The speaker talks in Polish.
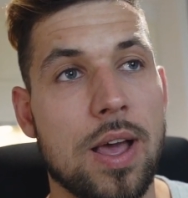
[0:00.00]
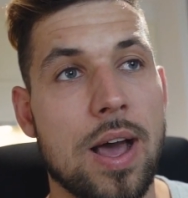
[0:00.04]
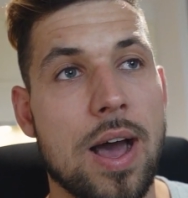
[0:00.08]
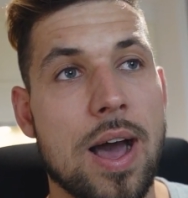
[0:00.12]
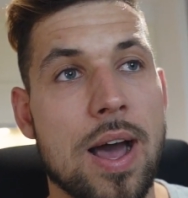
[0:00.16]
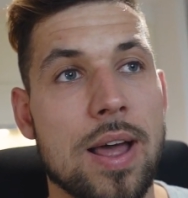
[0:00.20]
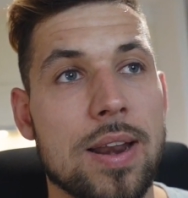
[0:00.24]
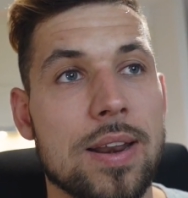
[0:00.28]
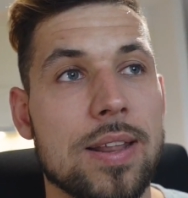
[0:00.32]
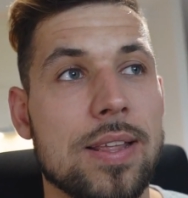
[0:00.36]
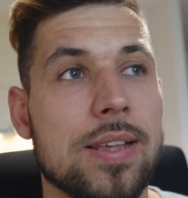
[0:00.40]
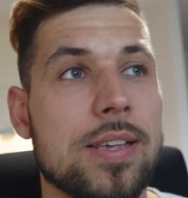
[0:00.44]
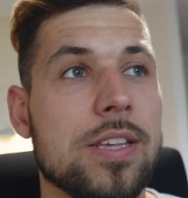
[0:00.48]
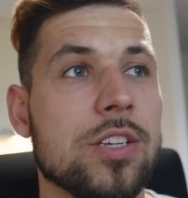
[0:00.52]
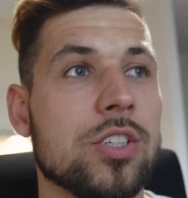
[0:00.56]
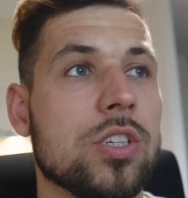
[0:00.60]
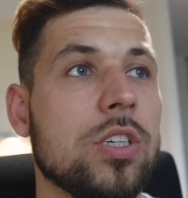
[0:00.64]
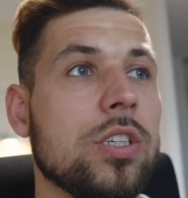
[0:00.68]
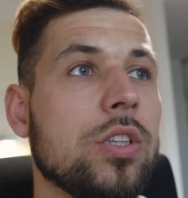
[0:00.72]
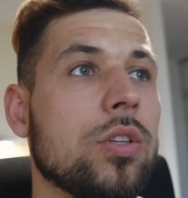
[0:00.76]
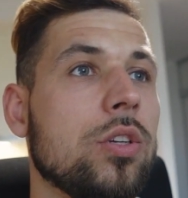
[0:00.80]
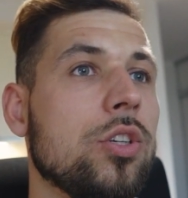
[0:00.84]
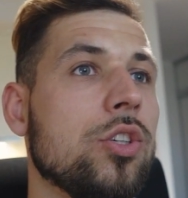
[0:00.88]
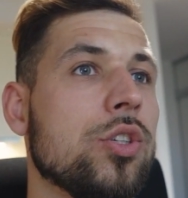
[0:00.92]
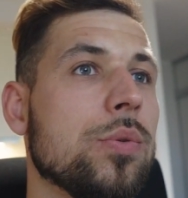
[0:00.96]
ale
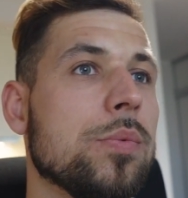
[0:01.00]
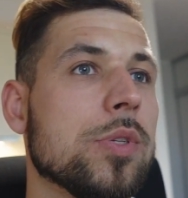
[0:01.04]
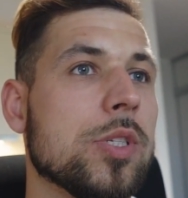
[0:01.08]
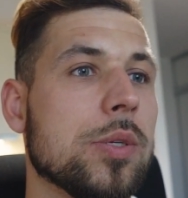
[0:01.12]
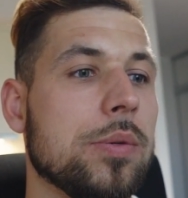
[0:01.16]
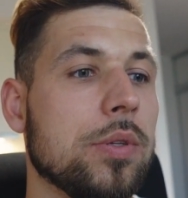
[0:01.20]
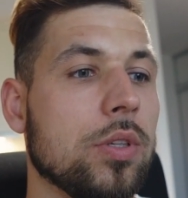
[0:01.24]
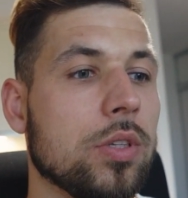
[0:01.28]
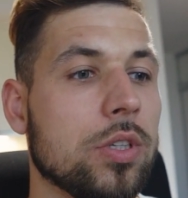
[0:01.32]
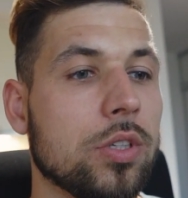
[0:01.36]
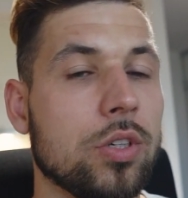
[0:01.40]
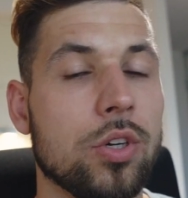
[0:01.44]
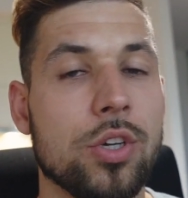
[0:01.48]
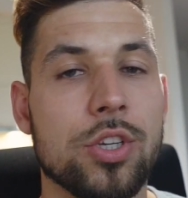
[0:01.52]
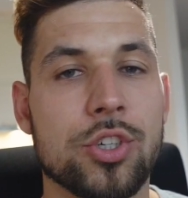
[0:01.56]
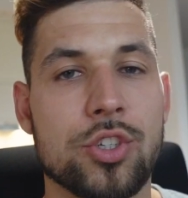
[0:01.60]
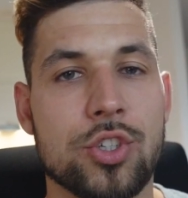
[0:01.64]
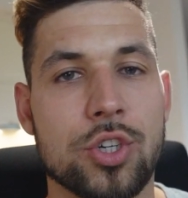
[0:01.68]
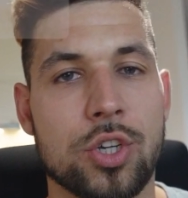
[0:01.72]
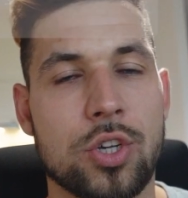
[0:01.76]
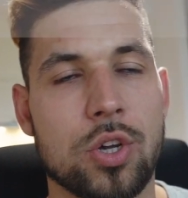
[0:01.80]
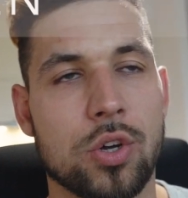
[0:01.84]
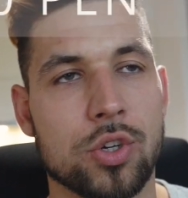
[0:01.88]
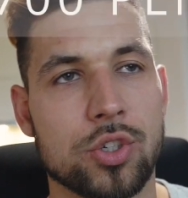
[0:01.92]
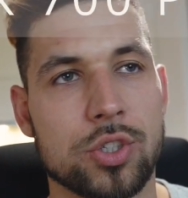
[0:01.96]
jeżeli wyliczymy sobie do tego
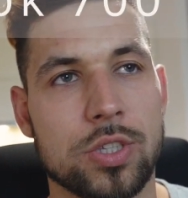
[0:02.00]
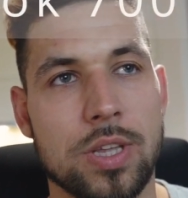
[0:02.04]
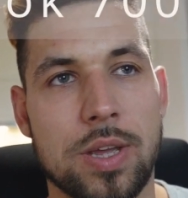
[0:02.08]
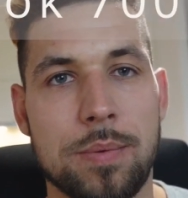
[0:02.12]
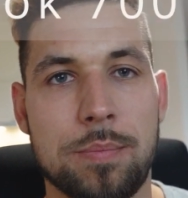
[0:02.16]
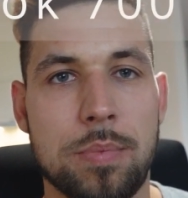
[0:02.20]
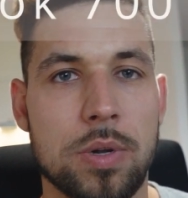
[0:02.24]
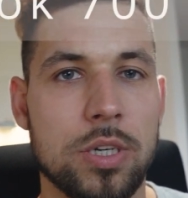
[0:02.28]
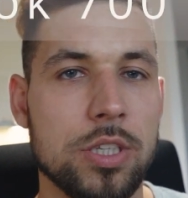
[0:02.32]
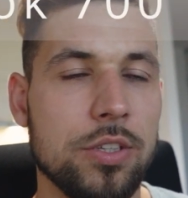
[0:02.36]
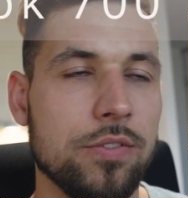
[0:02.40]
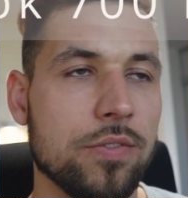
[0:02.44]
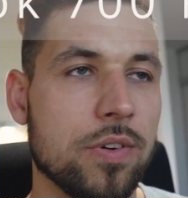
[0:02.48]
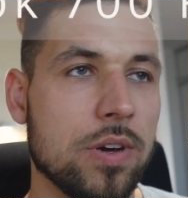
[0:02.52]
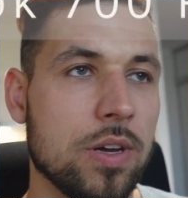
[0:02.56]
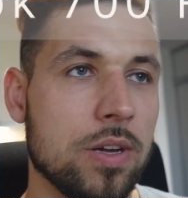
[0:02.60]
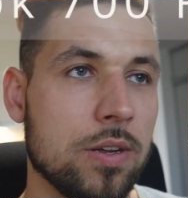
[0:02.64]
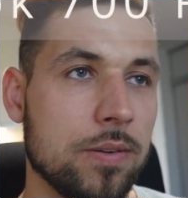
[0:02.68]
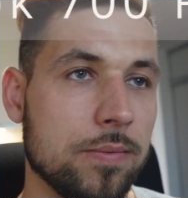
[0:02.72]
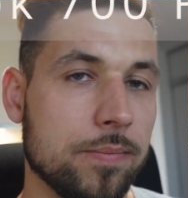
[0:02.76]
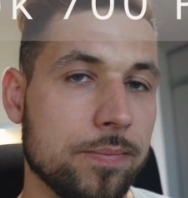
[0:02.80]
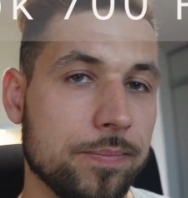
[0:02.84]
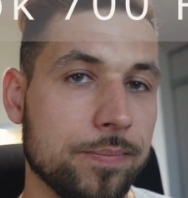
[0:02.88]
jeszcze koszta paliwa,